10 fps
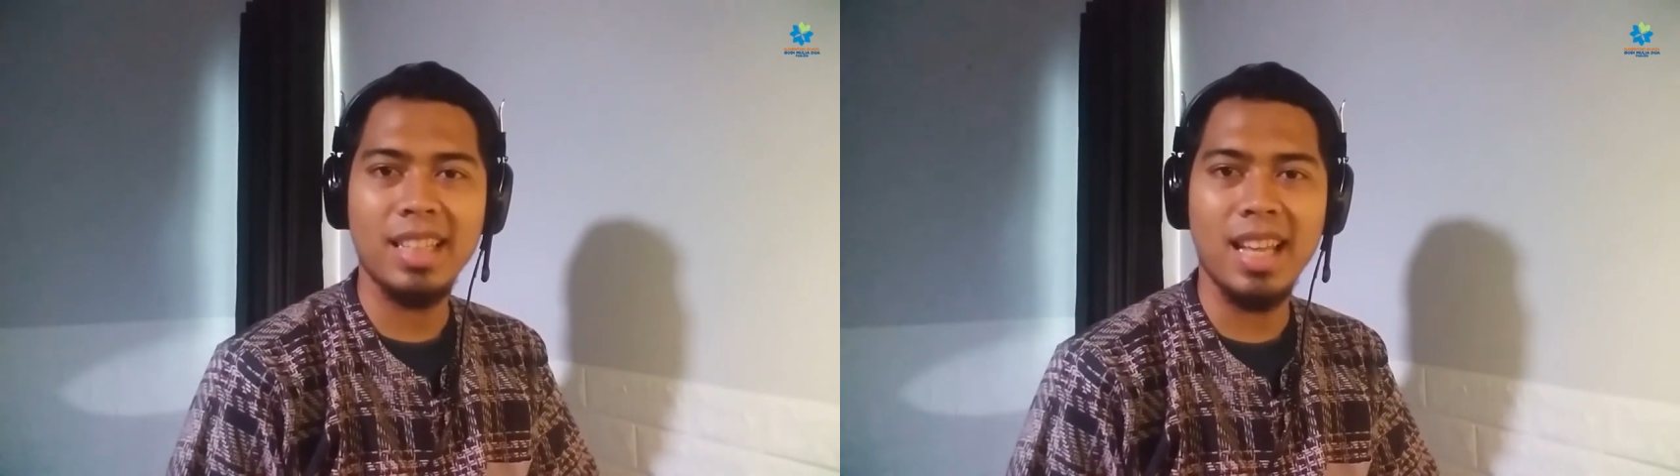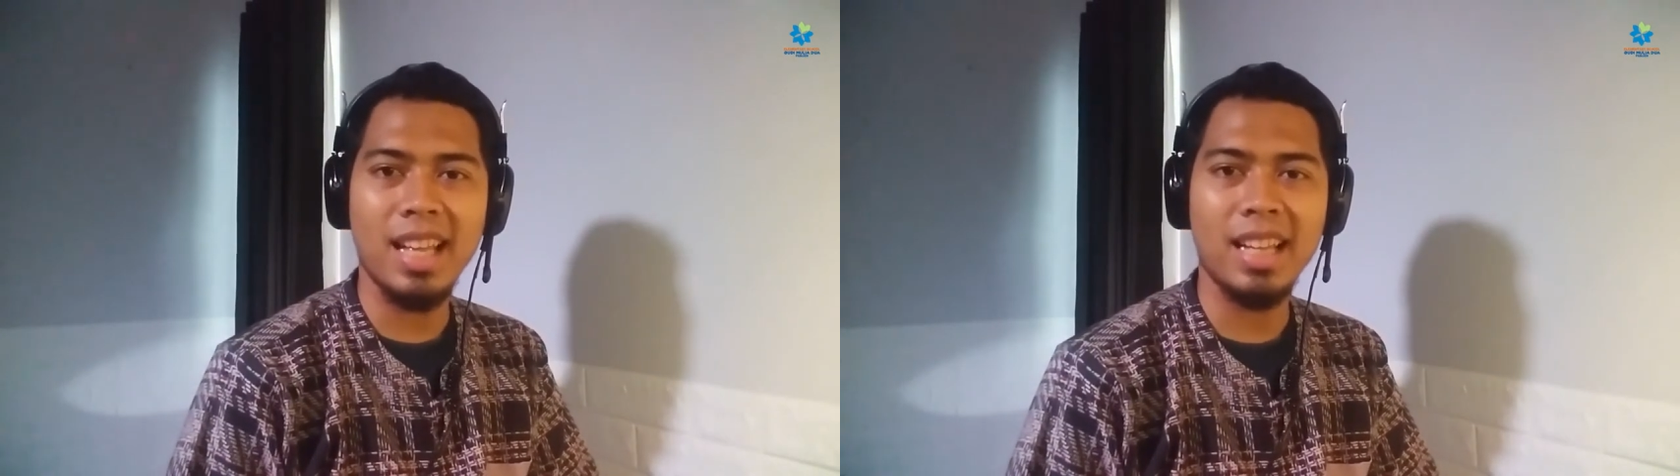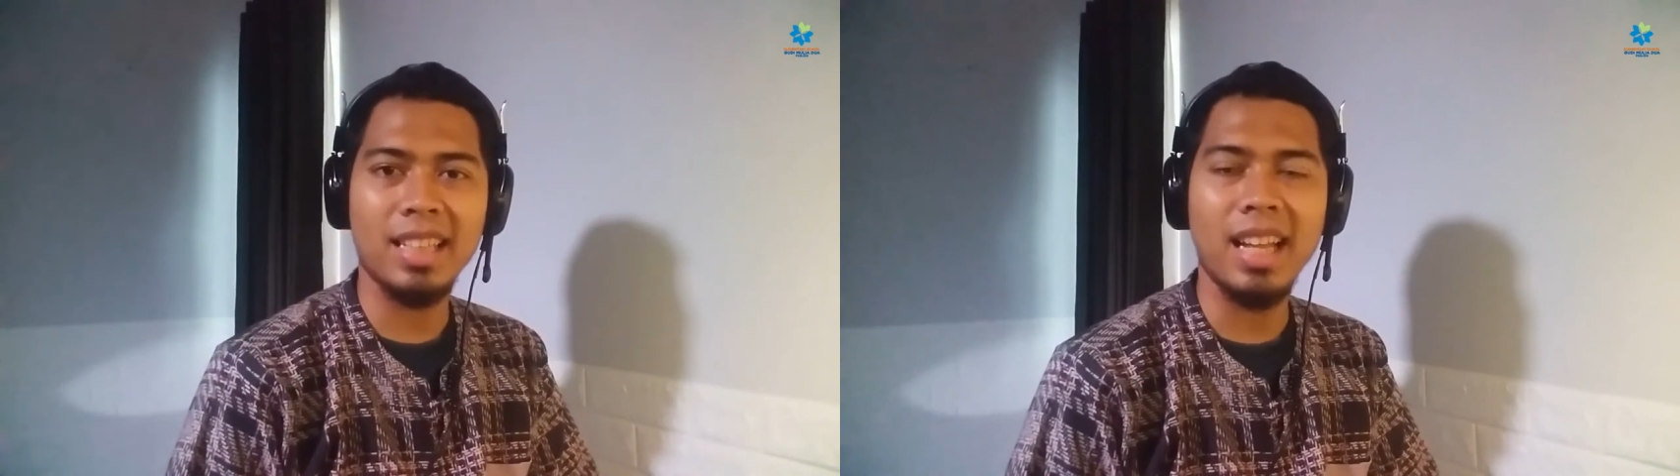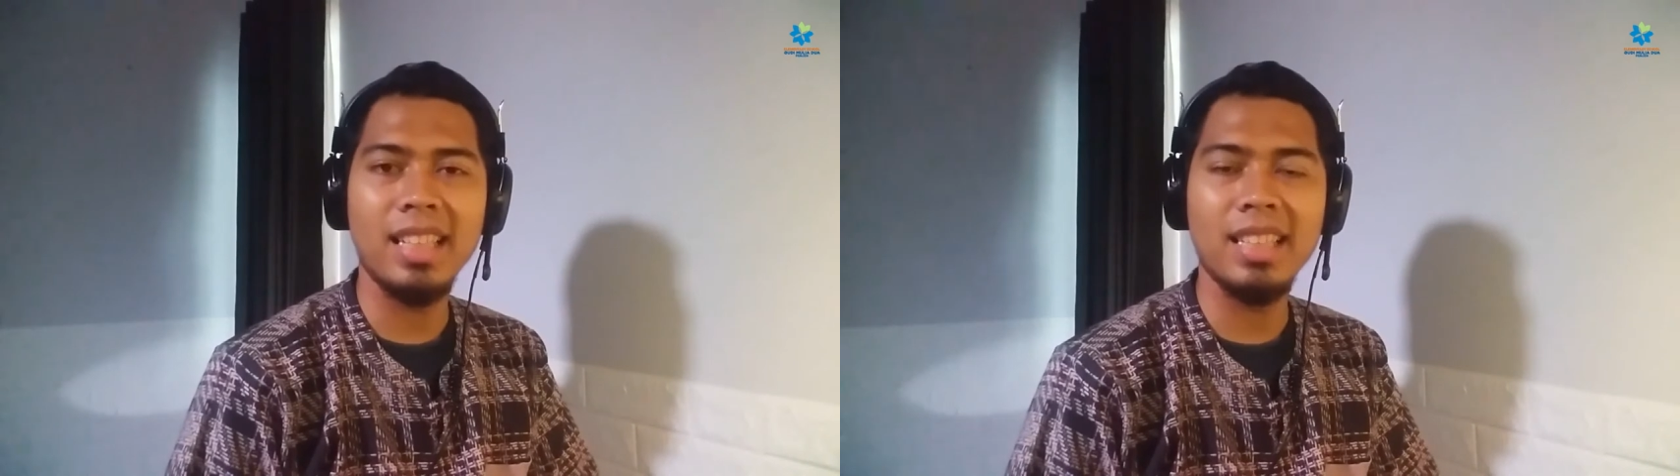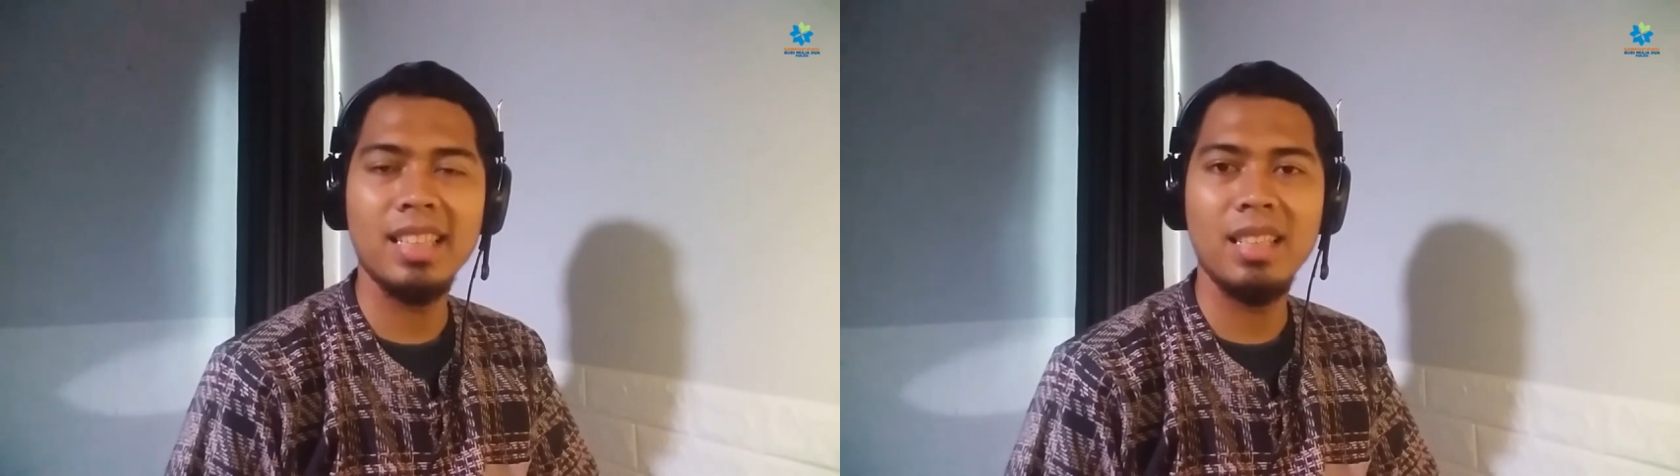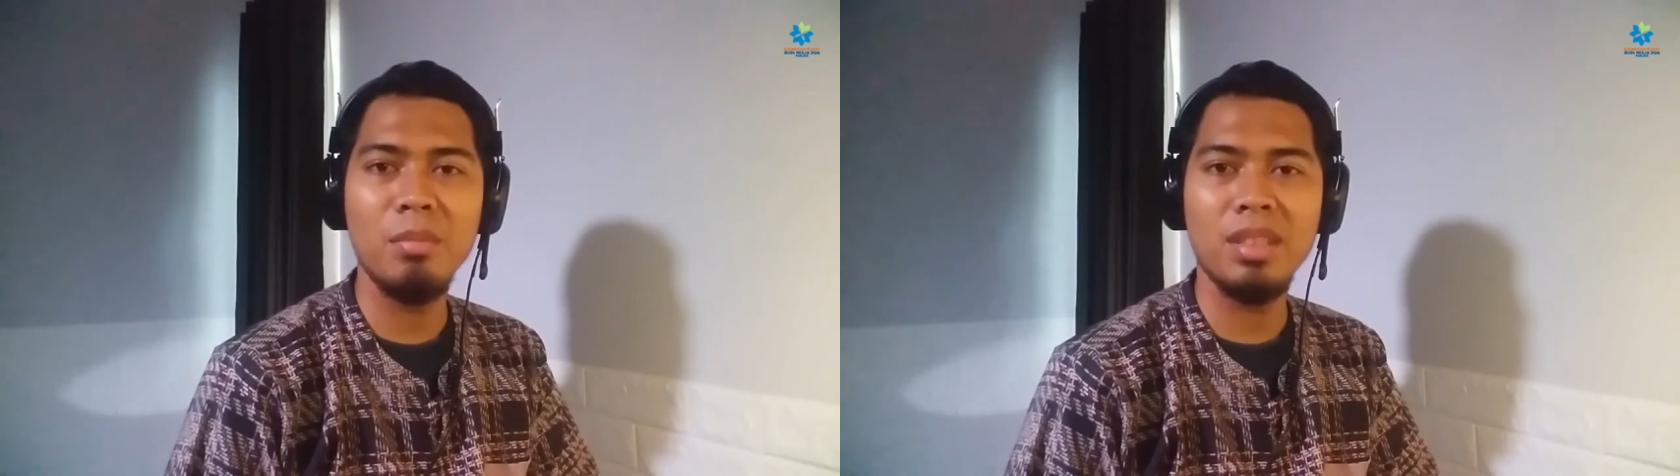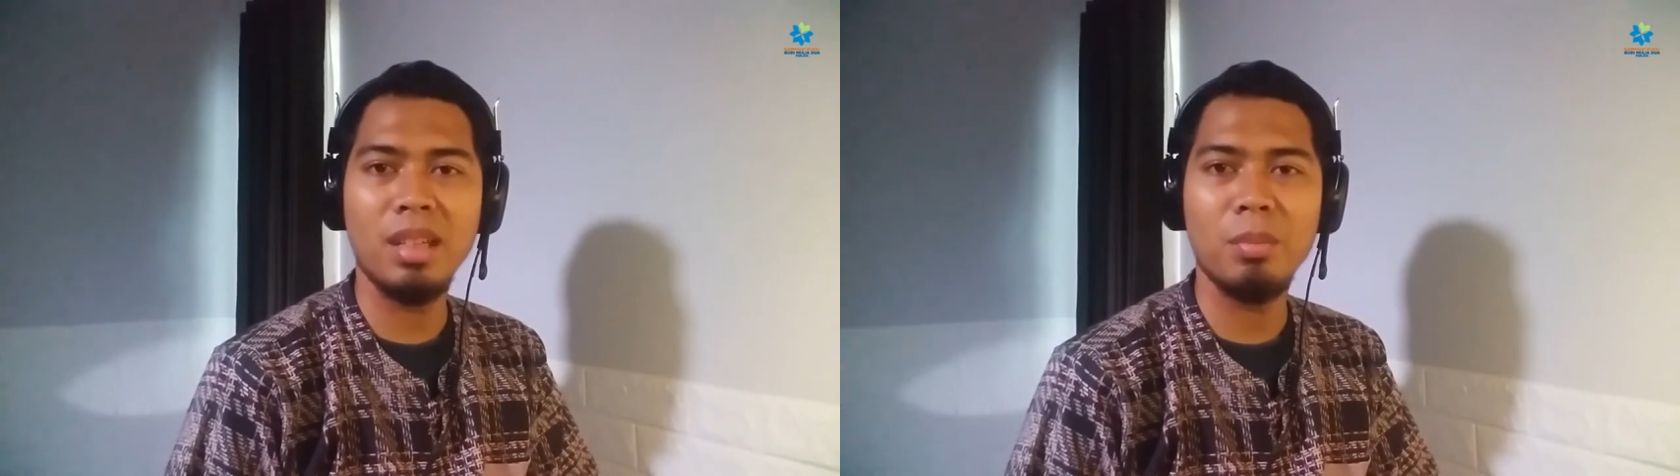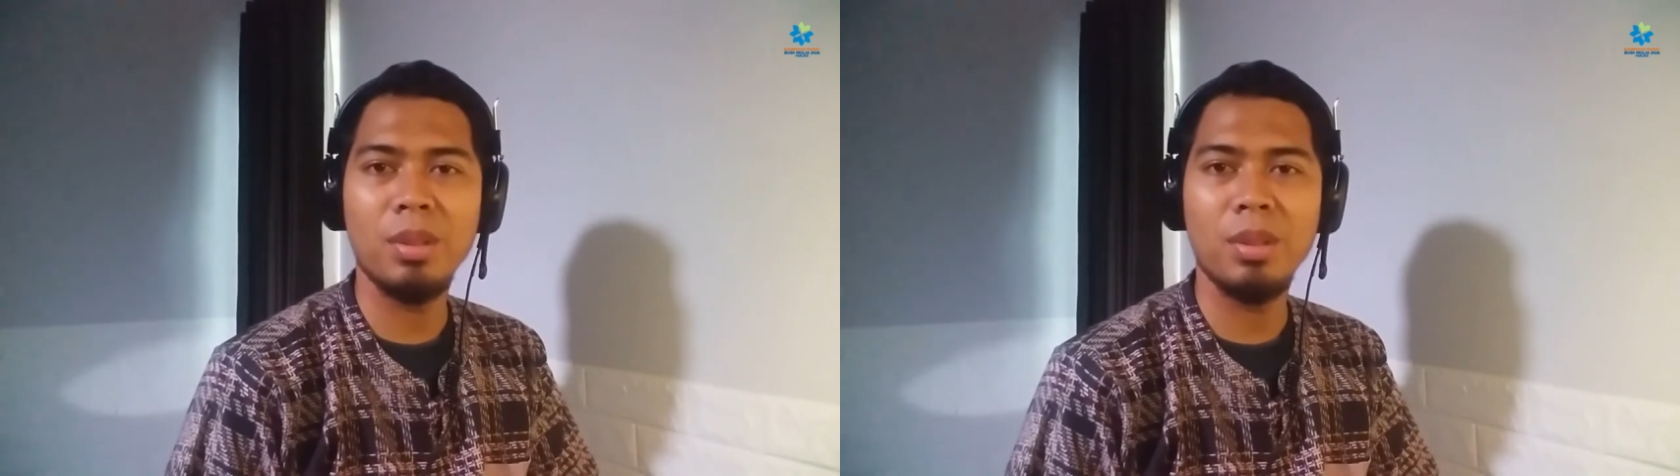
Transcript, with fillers: Nah, kali ini Mr.